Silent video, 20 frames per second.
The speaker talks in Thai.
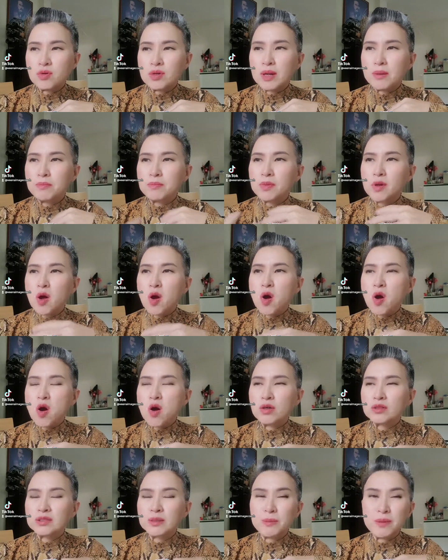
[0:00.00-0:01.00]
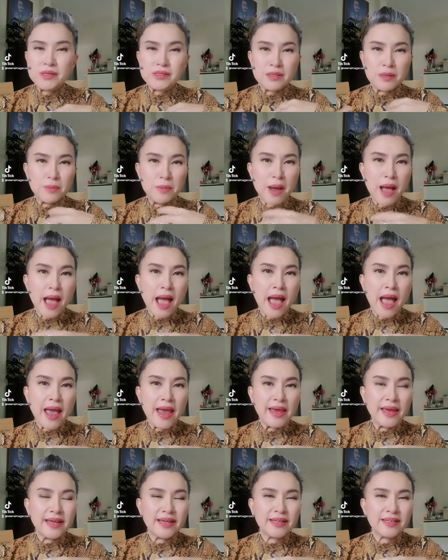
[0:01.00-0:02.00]
ลำลองสบา
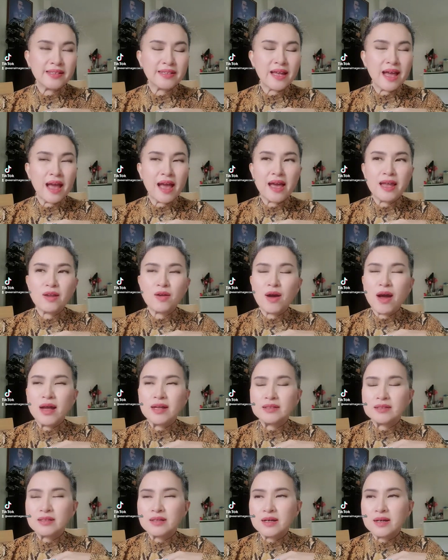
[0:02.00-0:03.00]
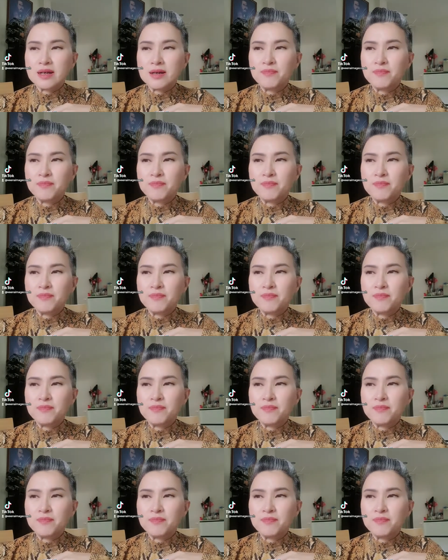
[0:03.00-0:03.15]
ยๆนะเราอาจจะ